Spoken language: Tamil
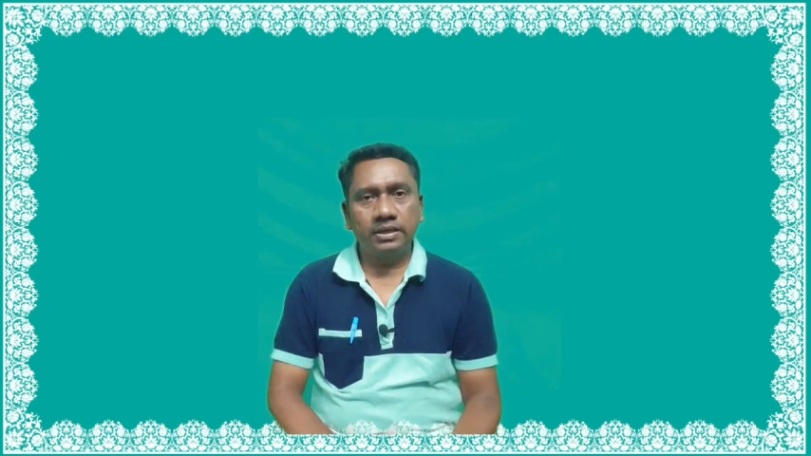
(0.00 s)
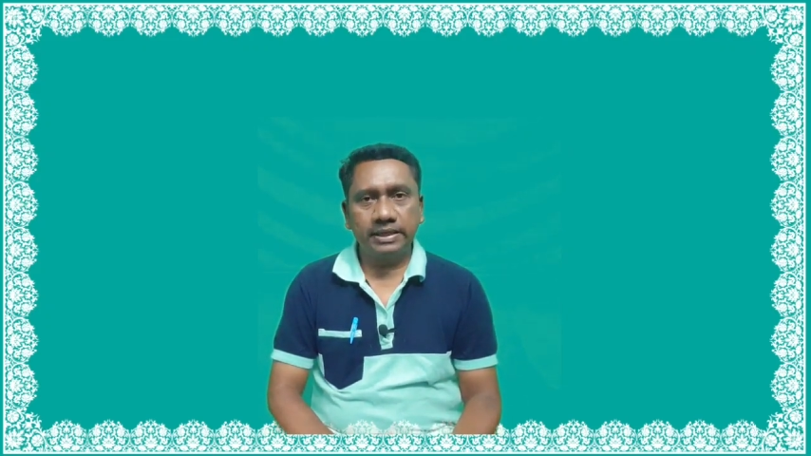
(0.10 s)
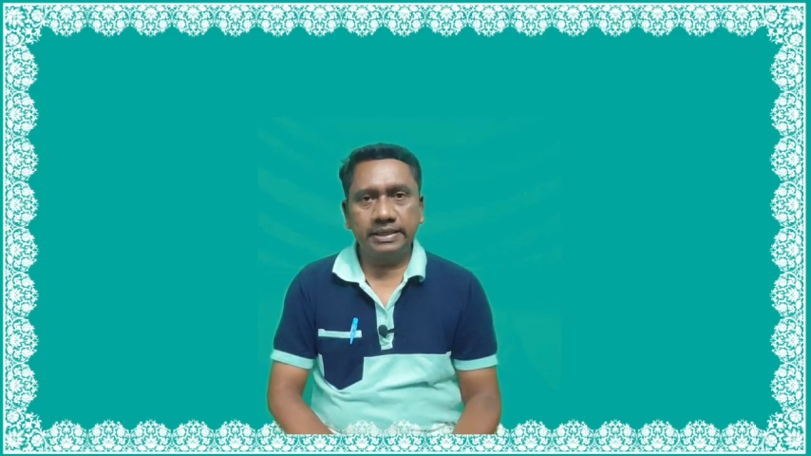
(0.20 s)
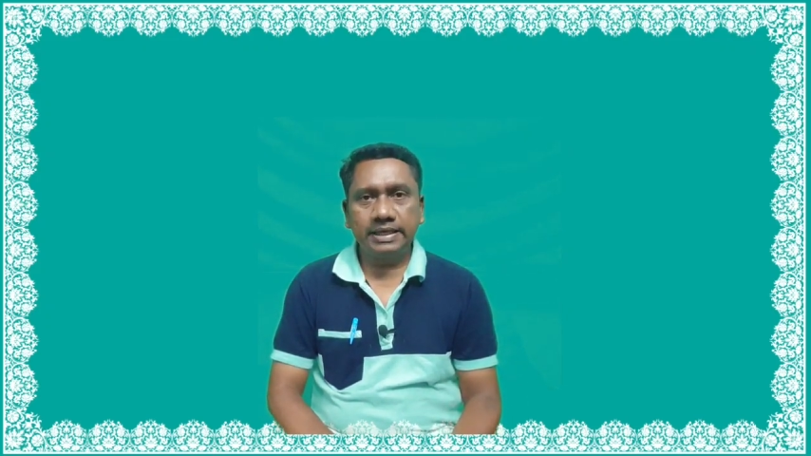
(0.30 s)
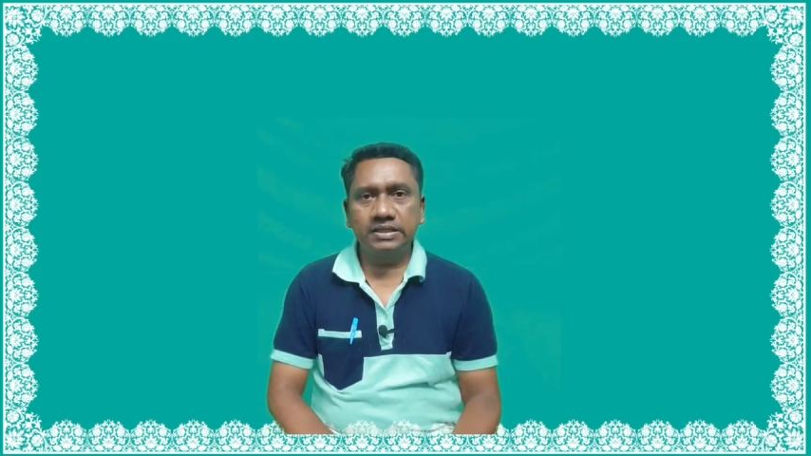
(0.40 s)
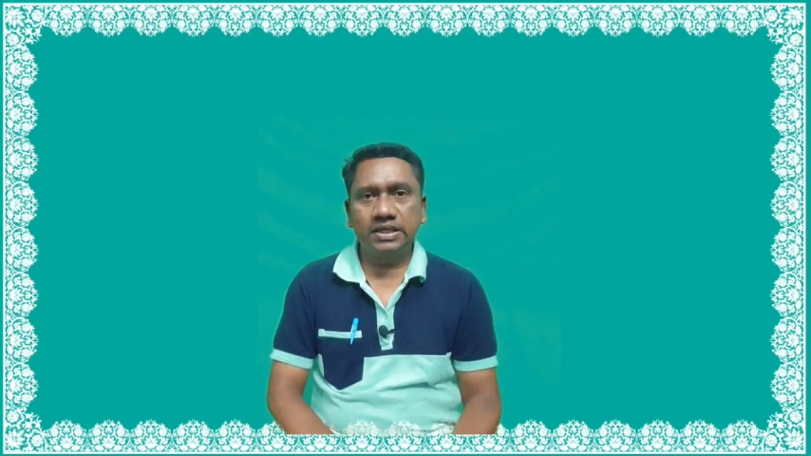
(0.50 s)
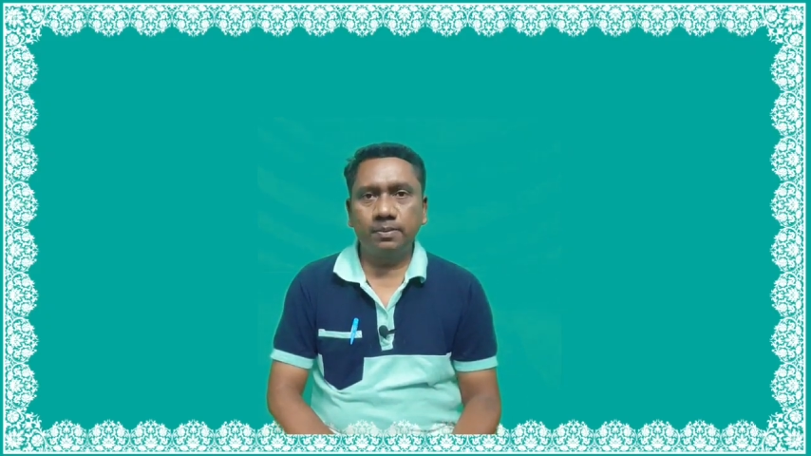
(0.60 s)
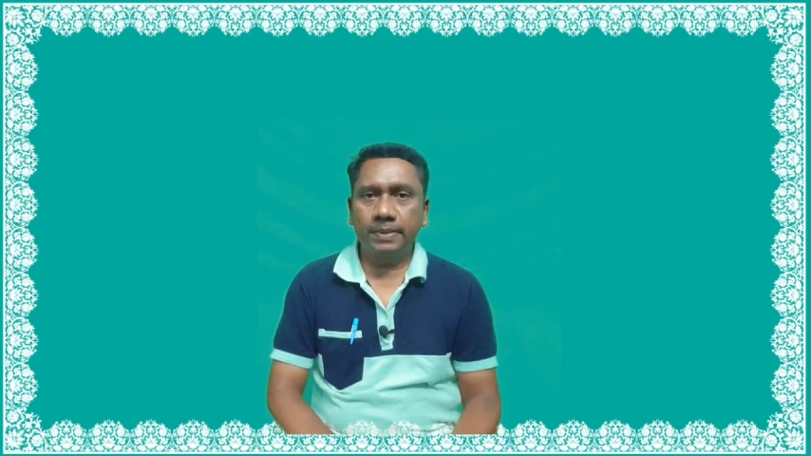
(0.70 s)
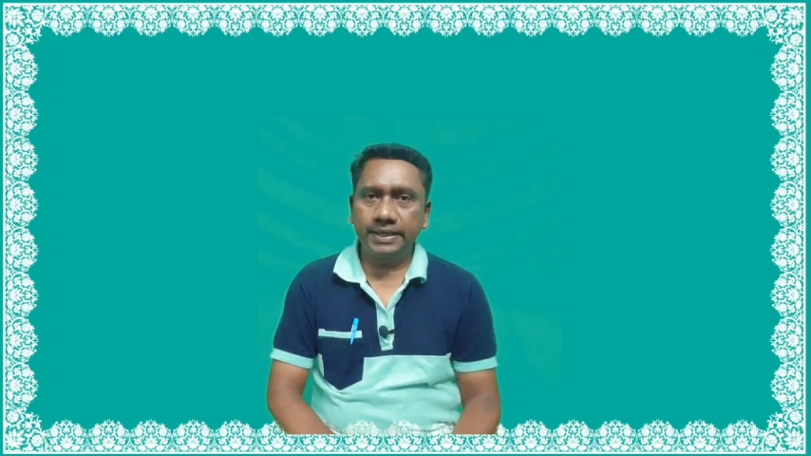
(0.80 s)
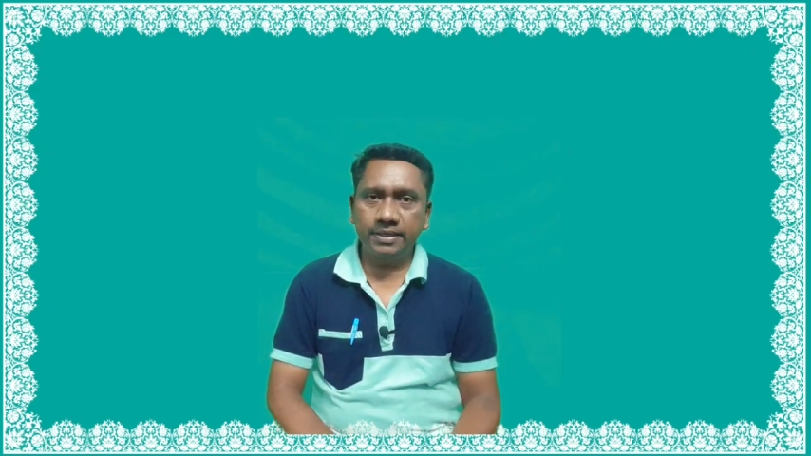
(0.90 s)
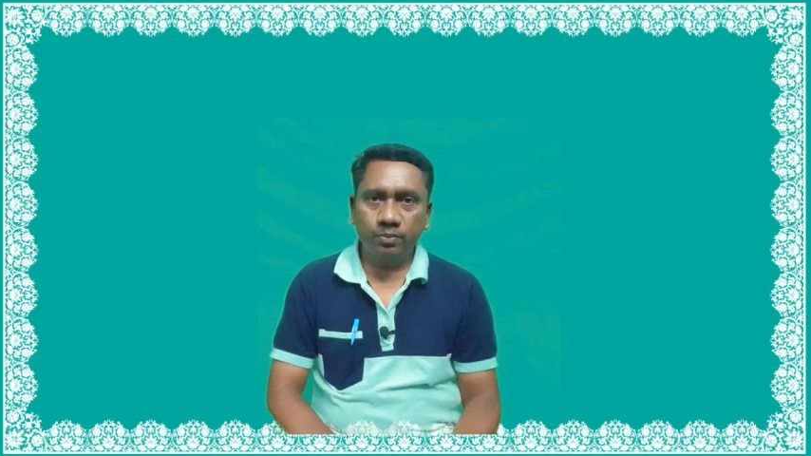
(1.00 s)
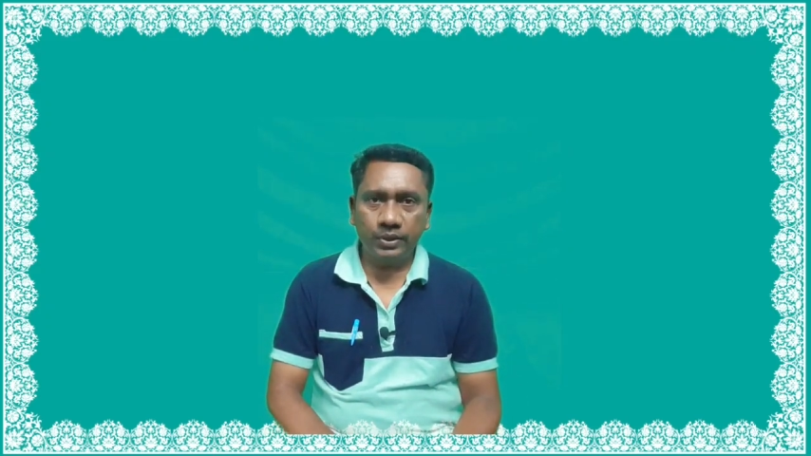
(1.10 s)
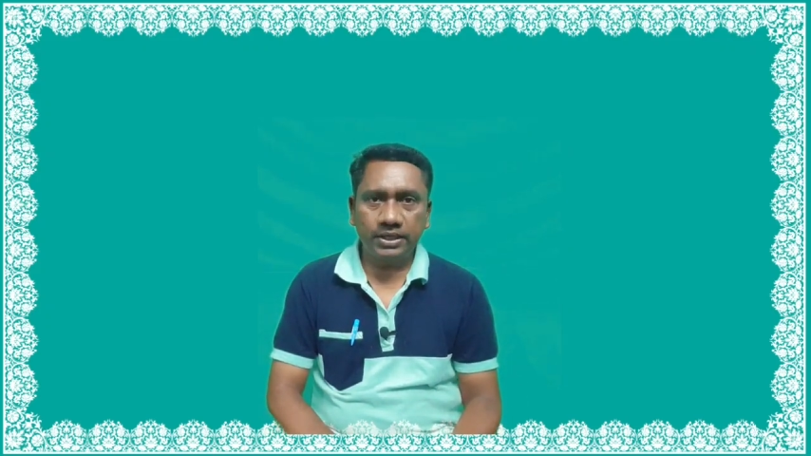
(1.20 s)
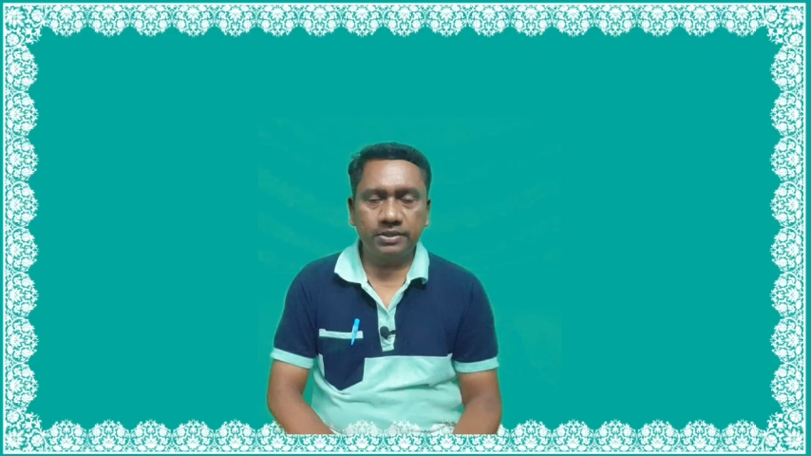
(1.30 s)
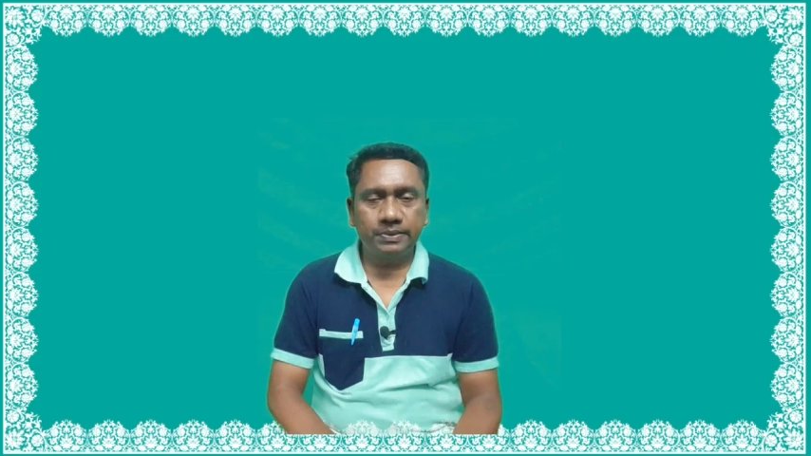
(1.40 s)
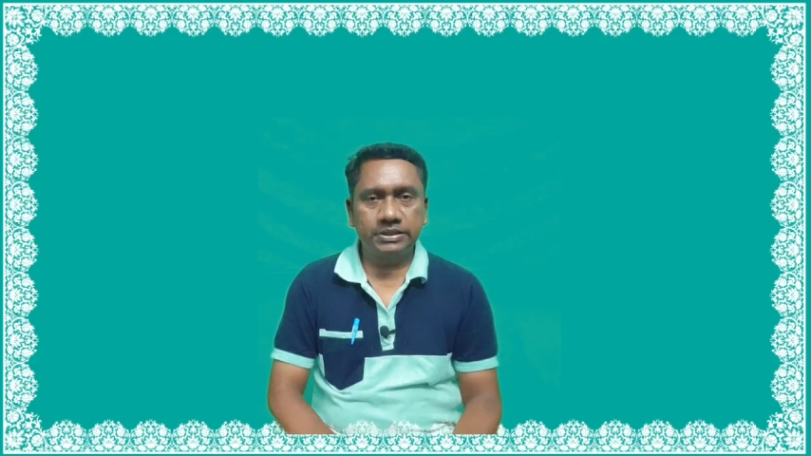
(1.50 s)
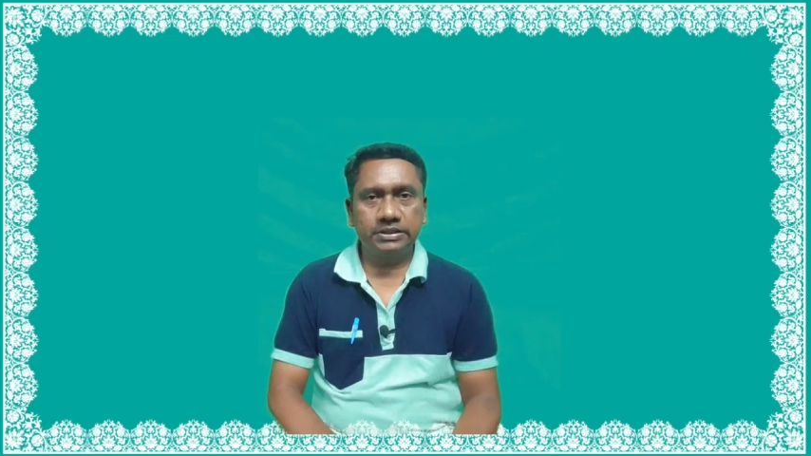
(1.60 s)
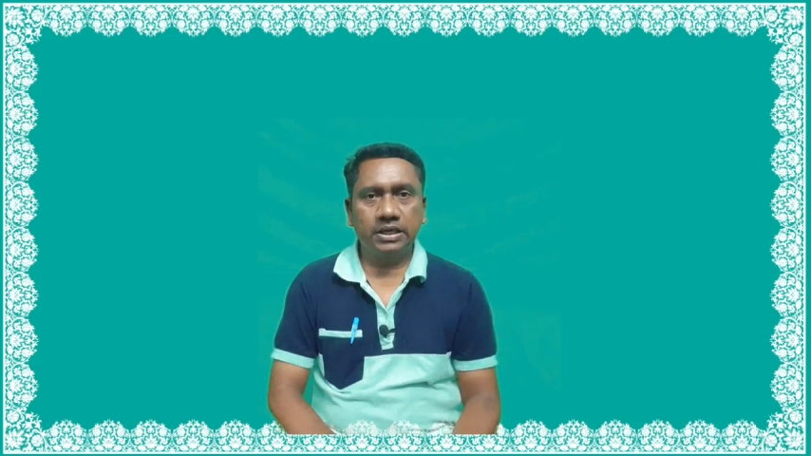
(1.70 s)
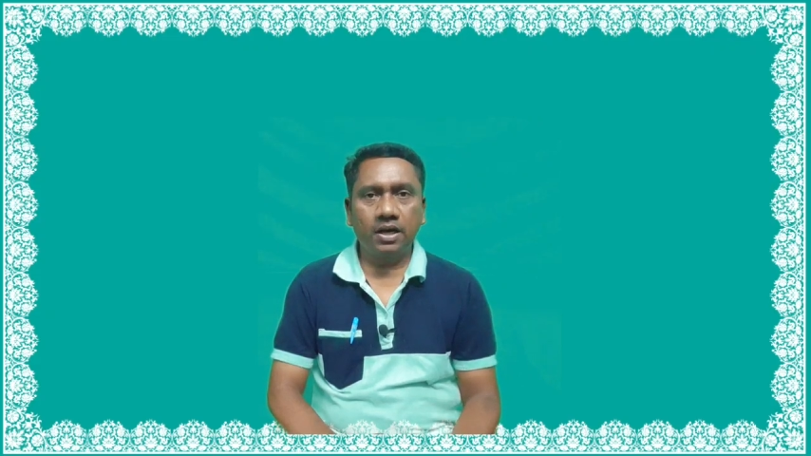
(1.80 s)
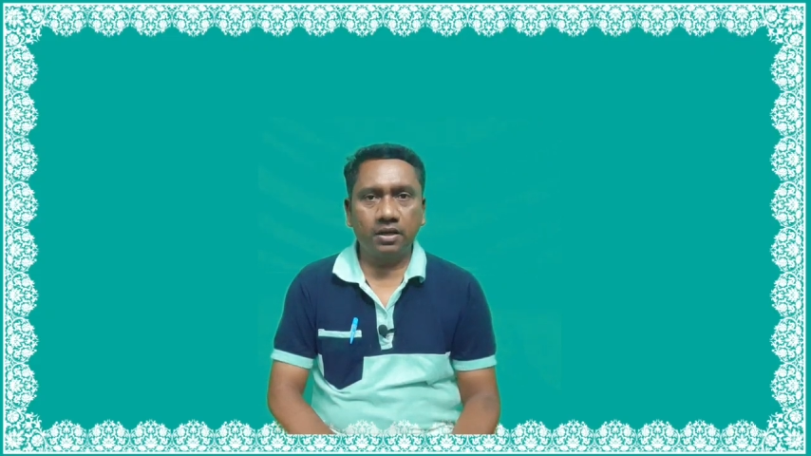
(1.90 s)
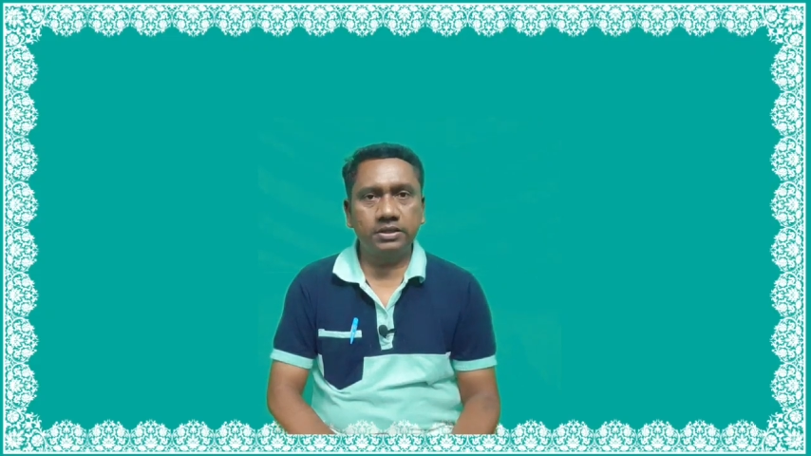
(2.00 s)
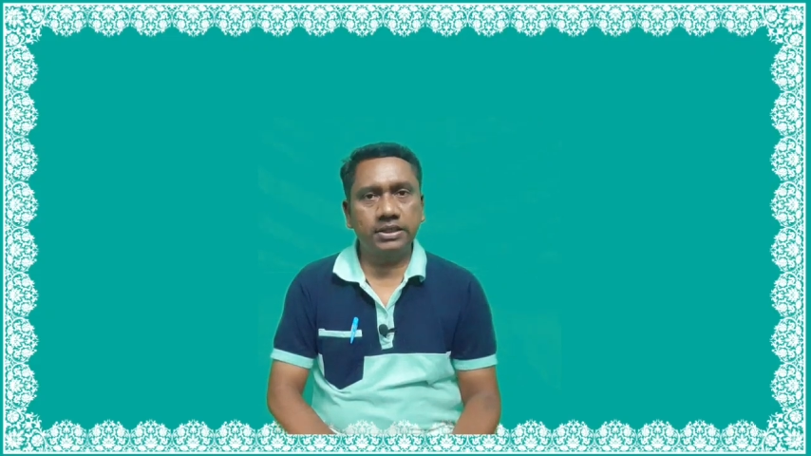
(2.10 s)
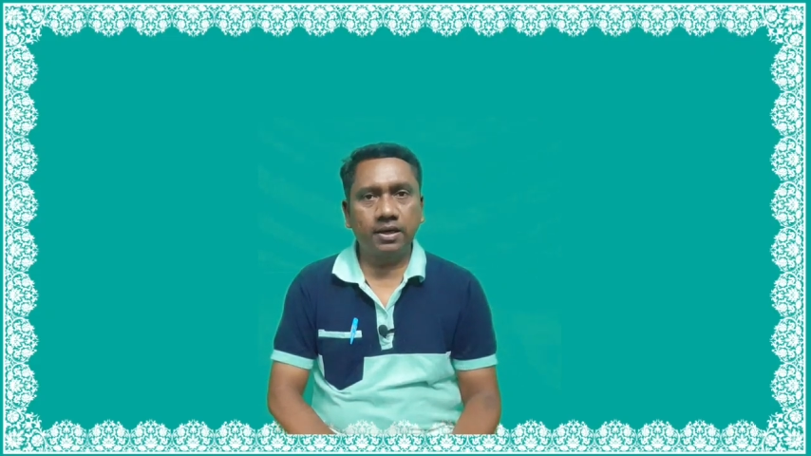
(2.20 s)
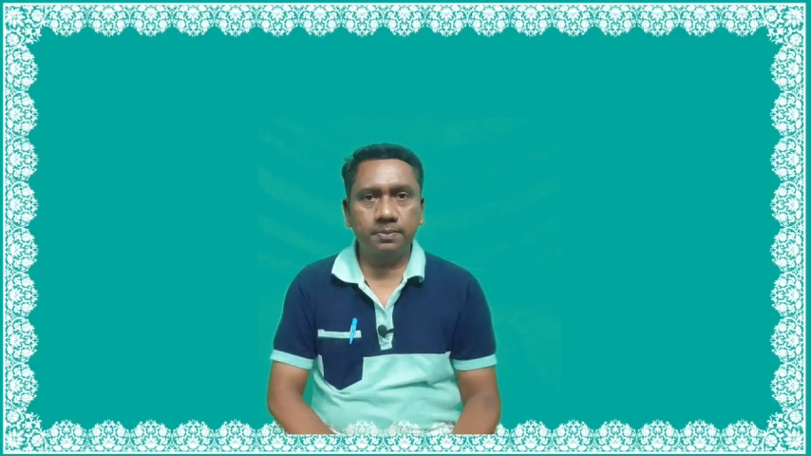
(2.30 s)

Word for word: இன்கேஸ் அதை படிக்க முடியாத பட்சத்தில் அடுத்த